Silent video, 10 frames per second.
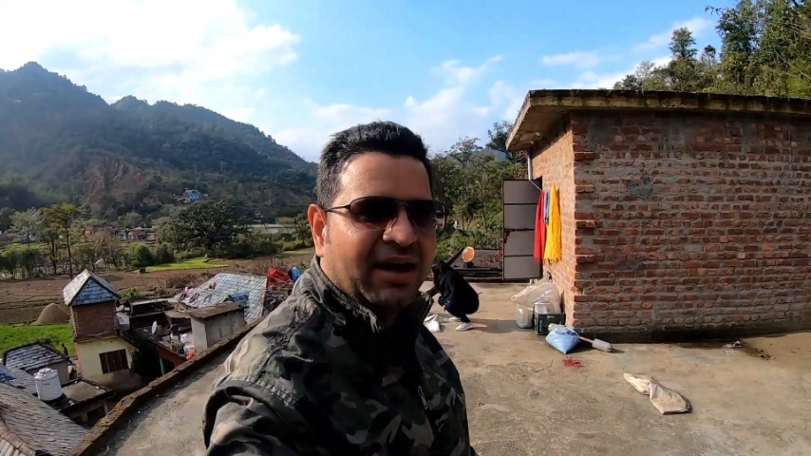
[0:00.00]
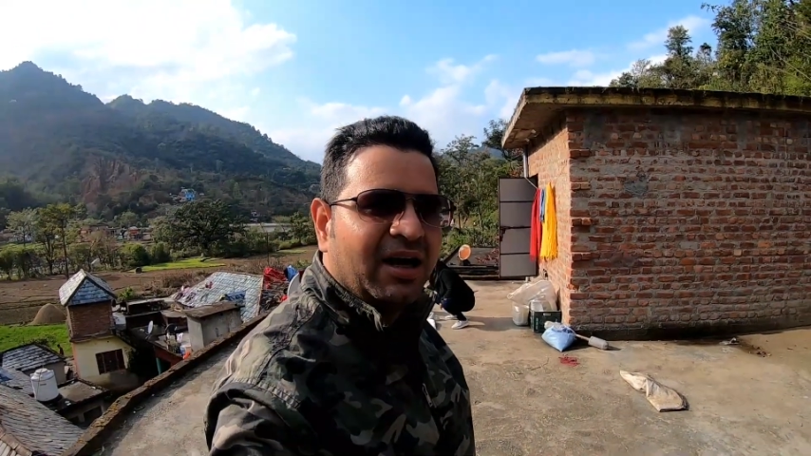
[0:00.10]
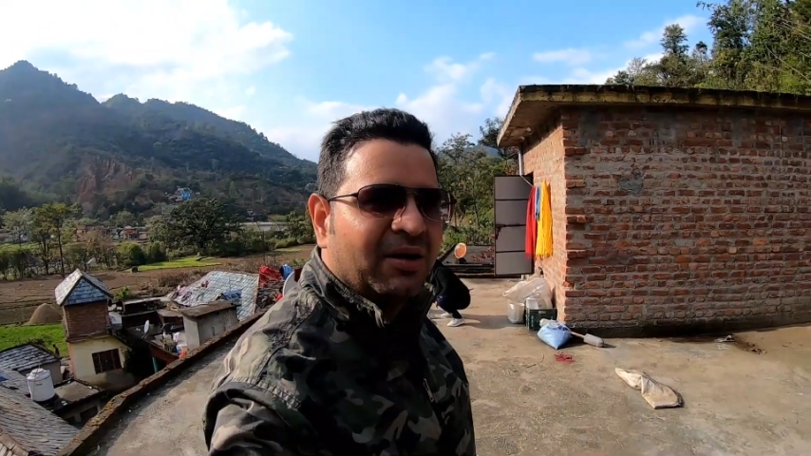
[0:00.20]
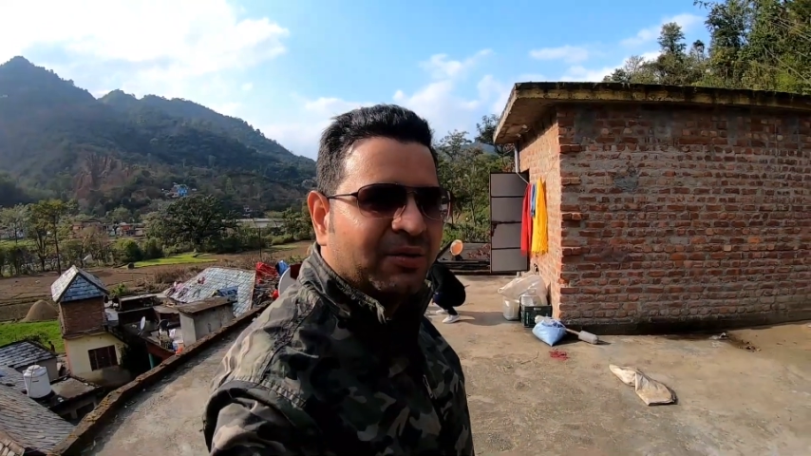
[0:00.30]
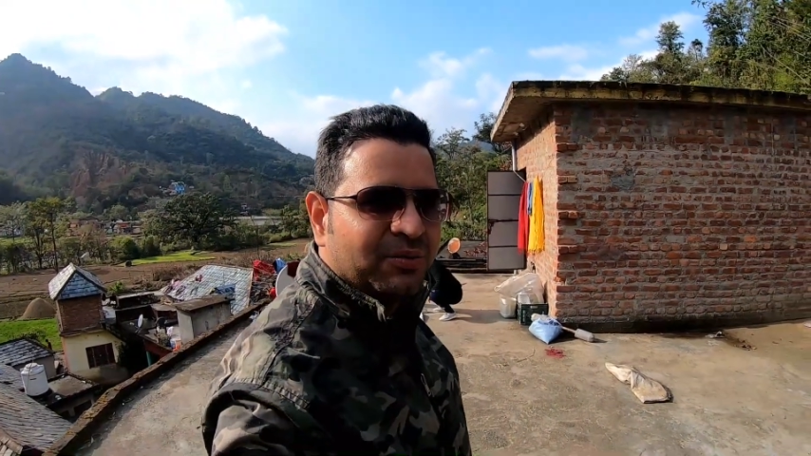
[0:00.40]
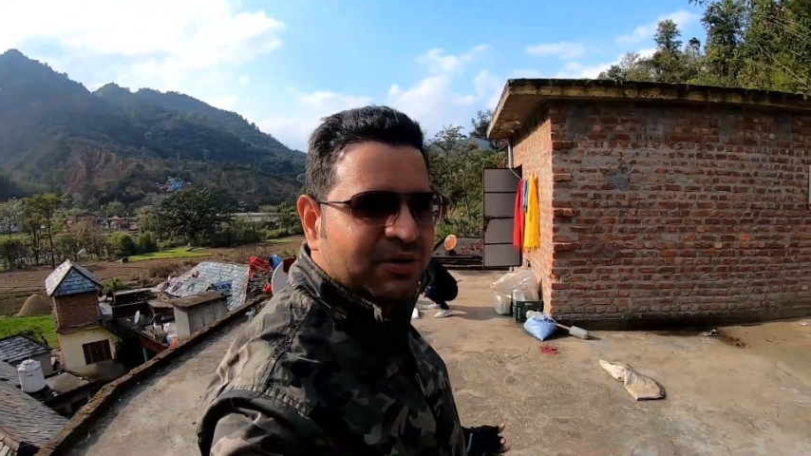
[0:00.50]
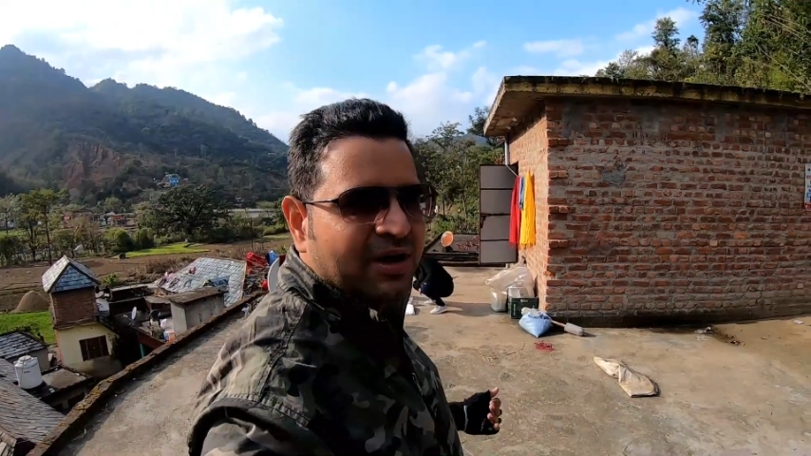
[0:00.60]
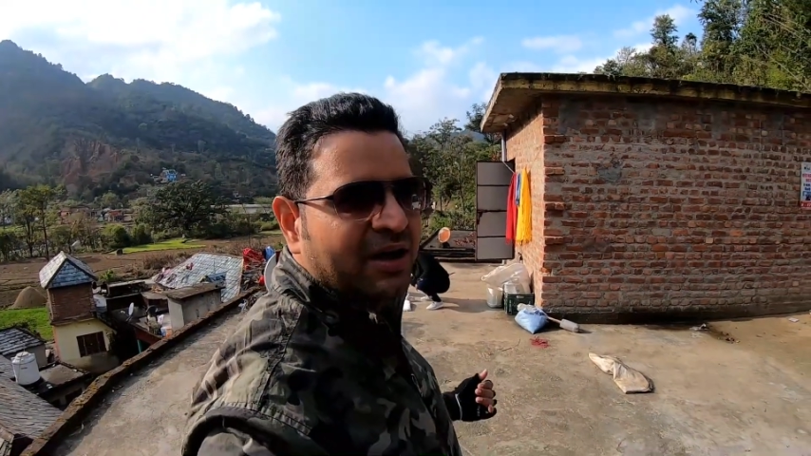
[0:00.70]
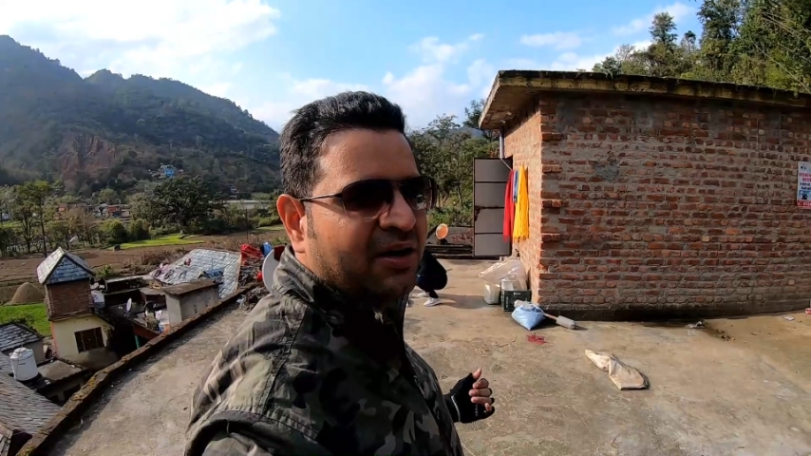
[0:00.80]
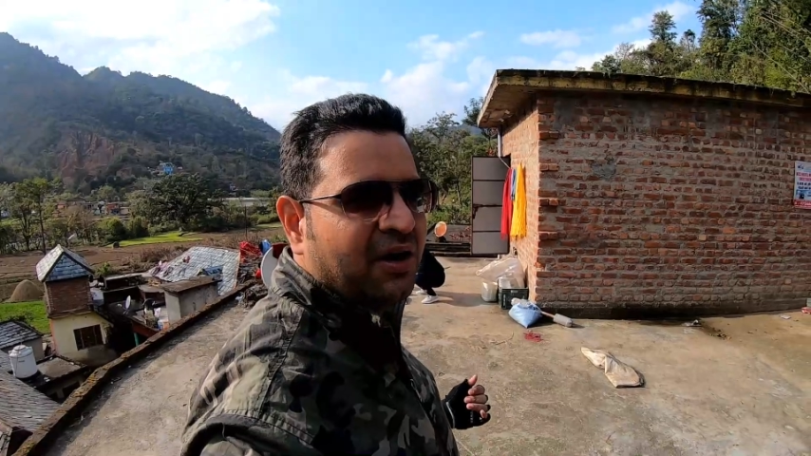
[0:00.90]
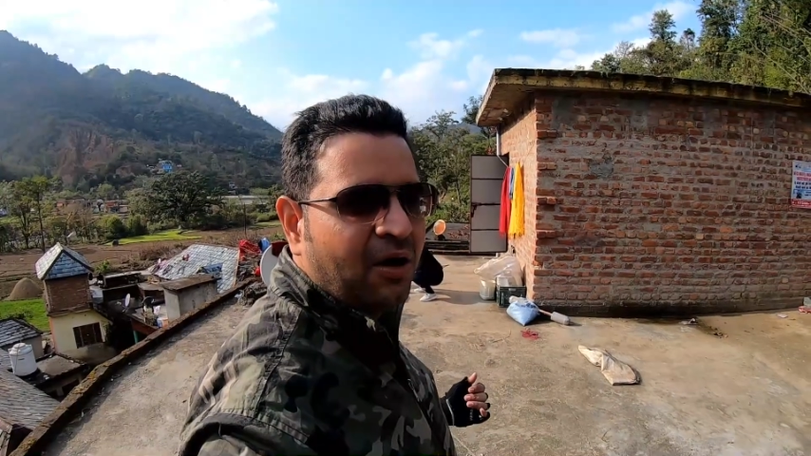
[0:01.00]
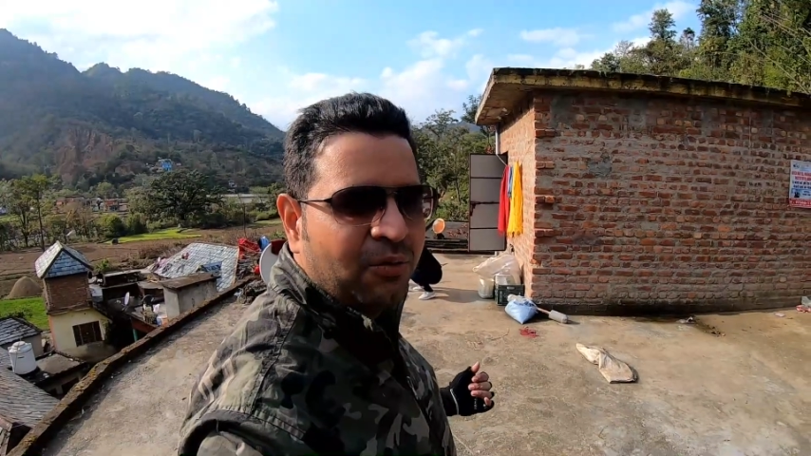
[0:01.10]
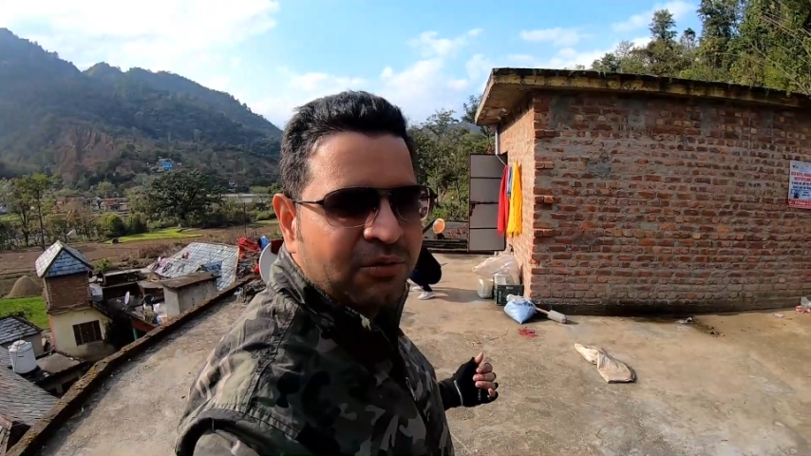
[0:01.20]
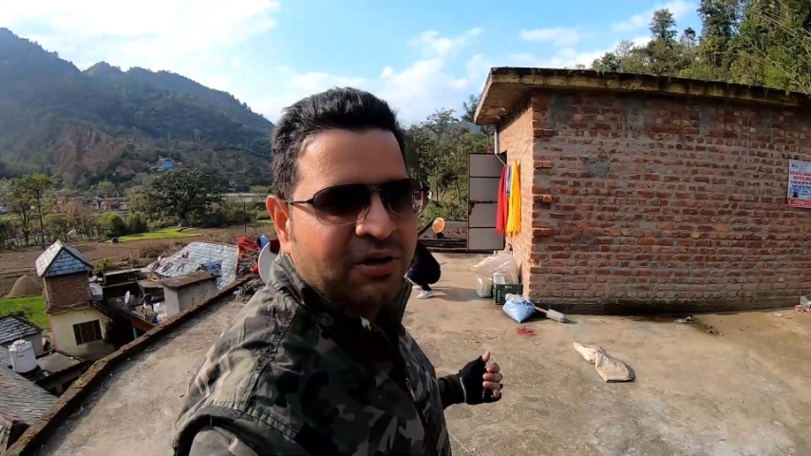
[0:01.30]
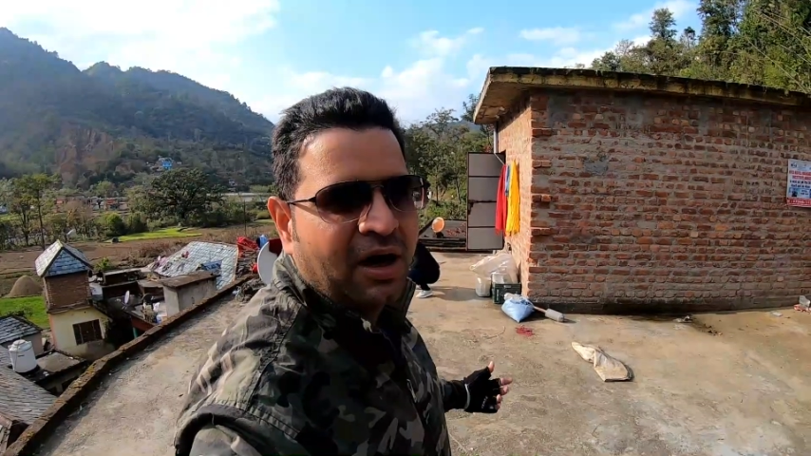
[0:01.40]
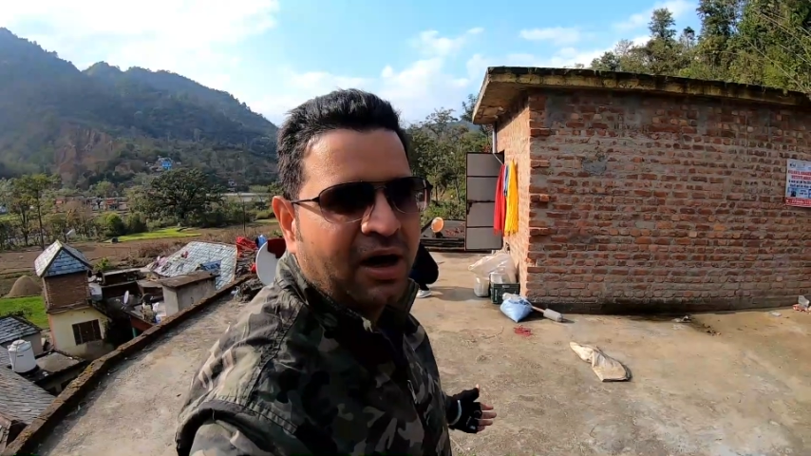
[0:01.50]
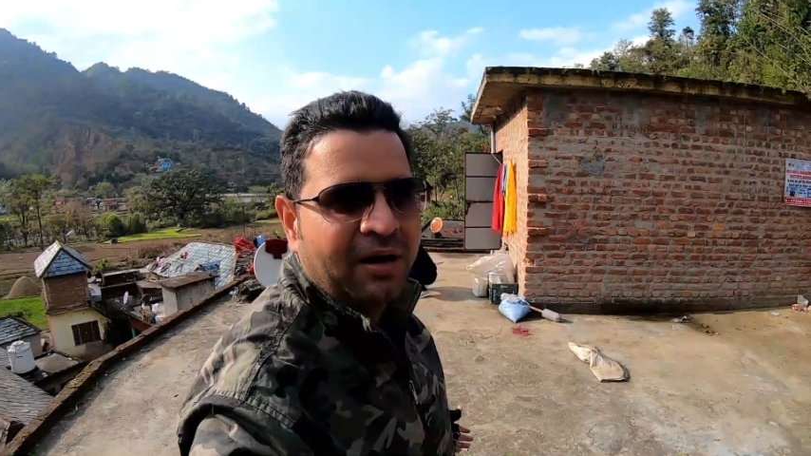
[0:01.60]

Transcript: और उनके गाँव का